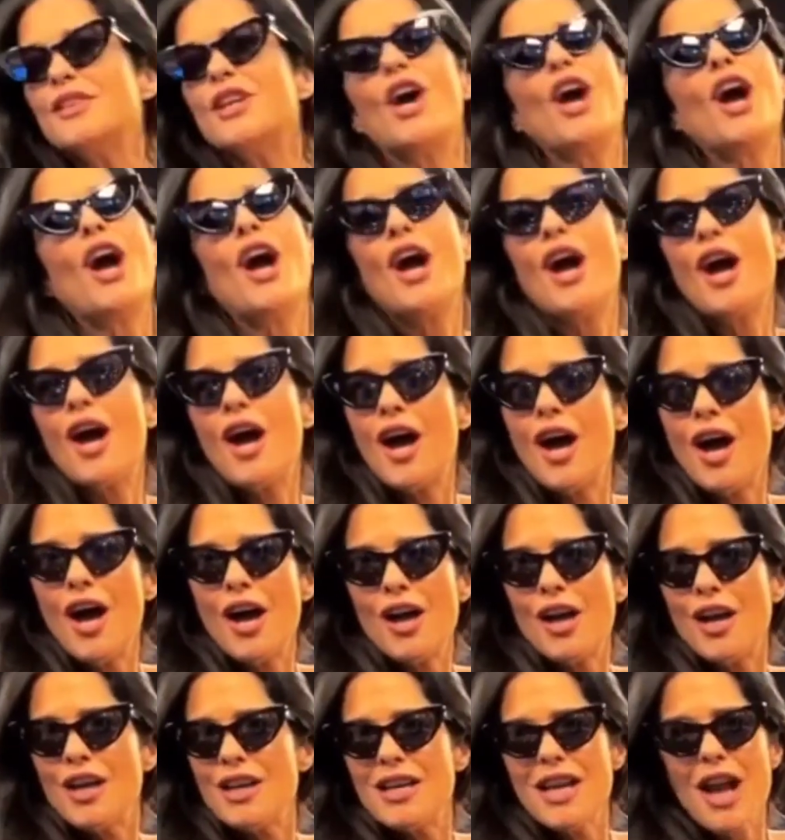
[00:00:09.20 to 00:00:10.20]
Y es que hace
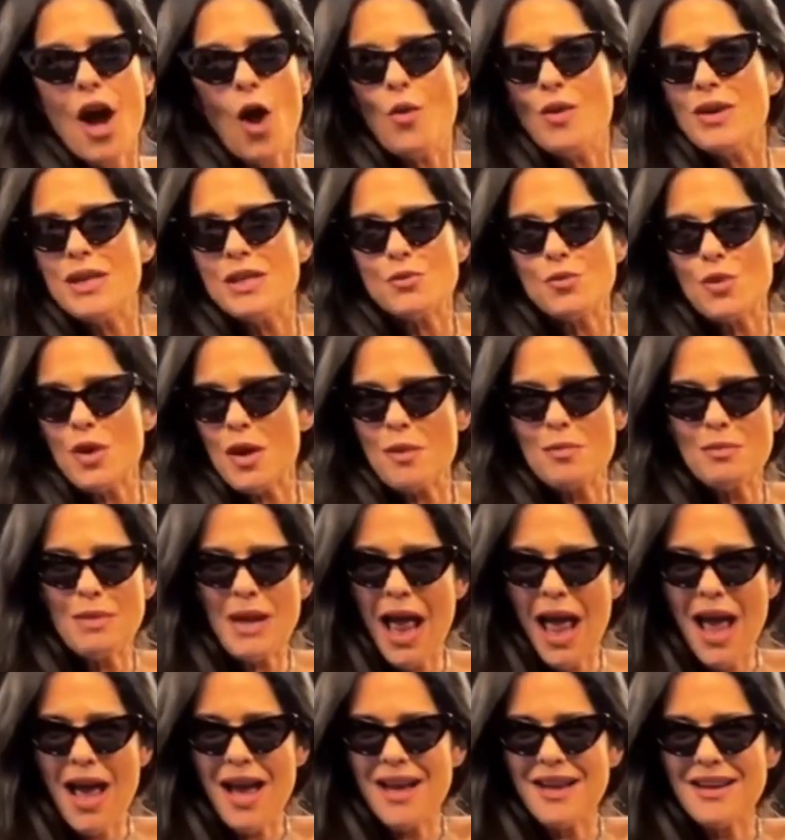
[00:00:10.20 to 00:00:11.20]
apenas unos
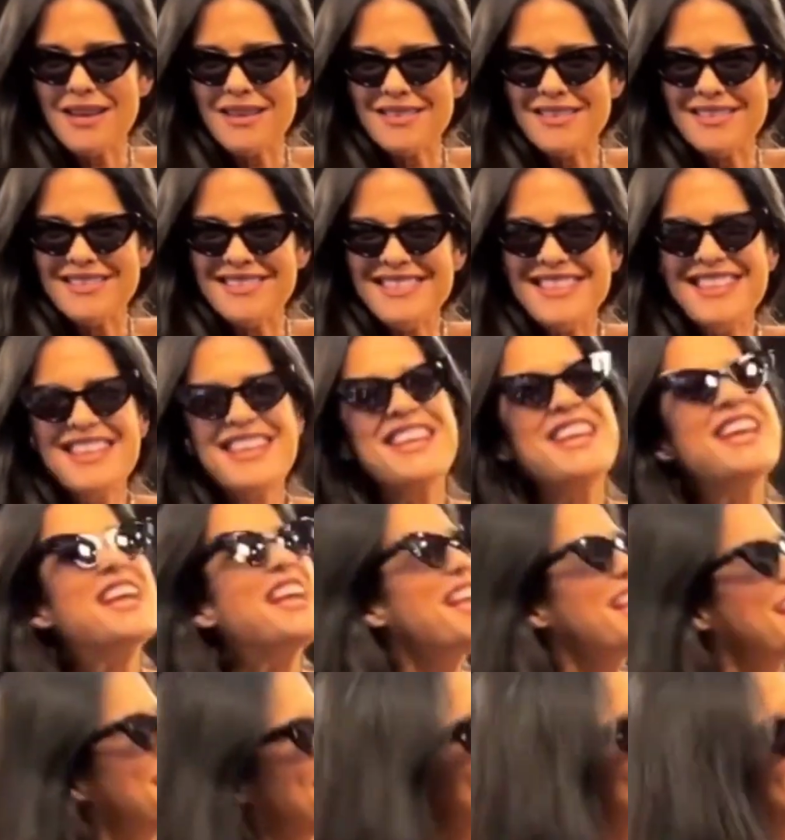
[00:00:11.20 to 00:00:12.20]
momentos fue la misma
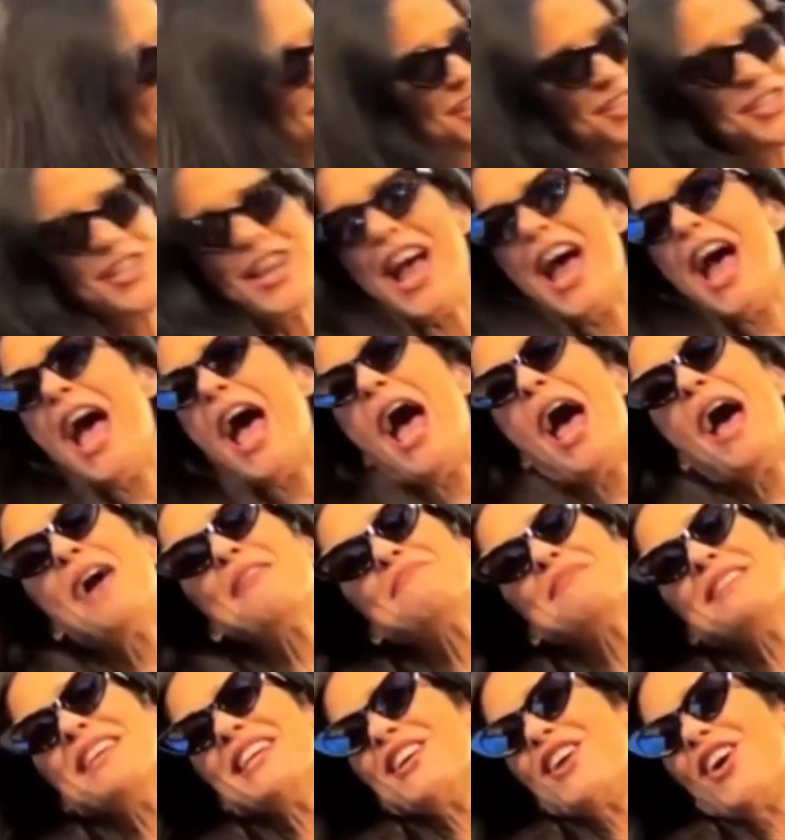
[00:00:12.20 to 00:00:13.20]
Marta de Baile quien
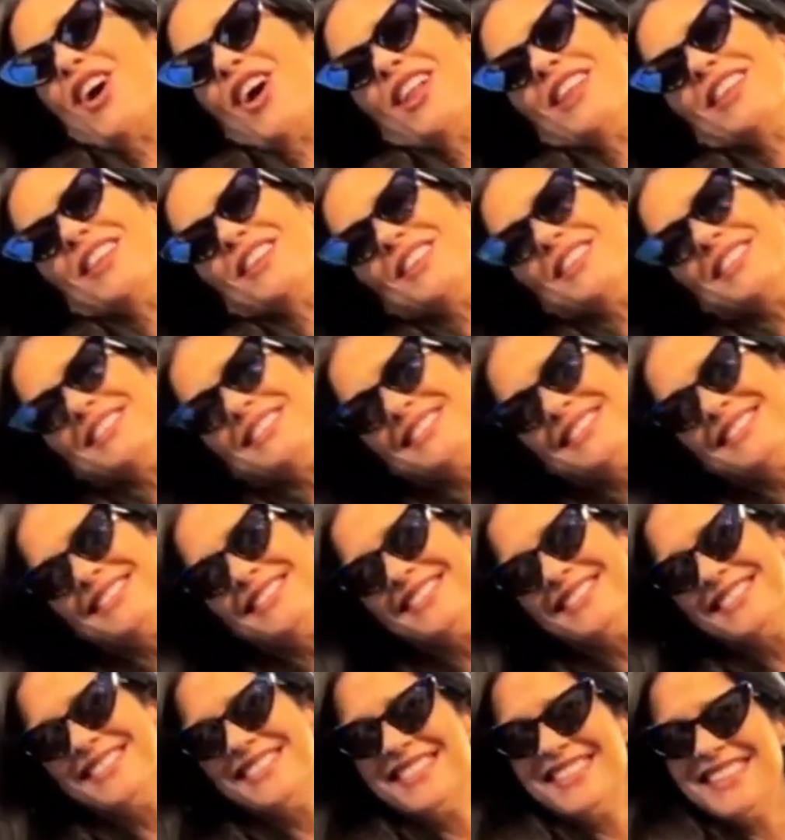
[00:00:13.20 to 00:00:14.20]
anunció a través de sus
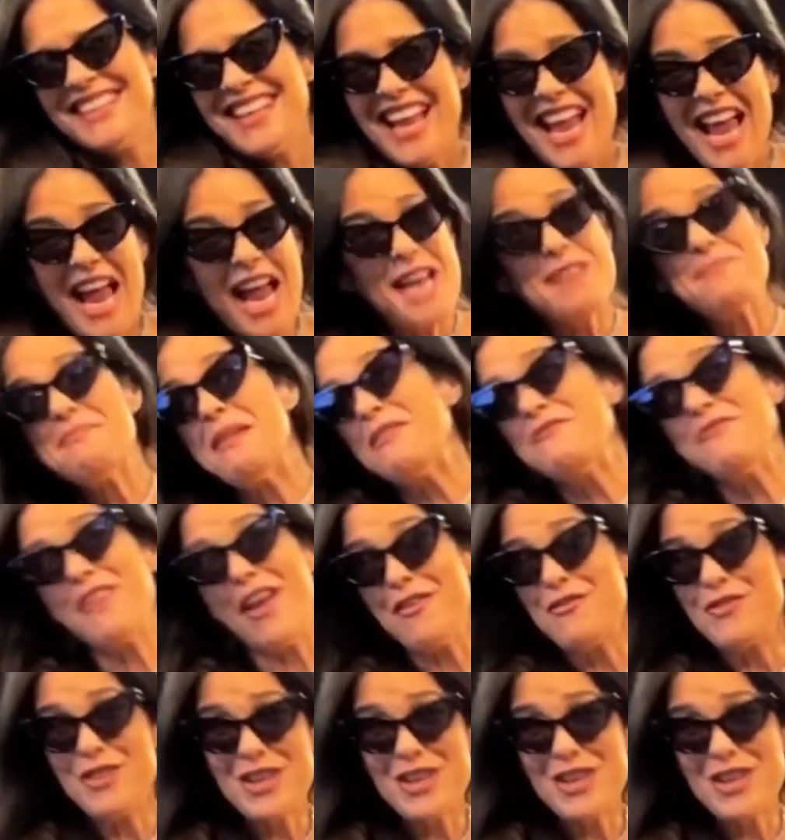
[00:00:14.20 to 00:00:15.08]
redes sociales el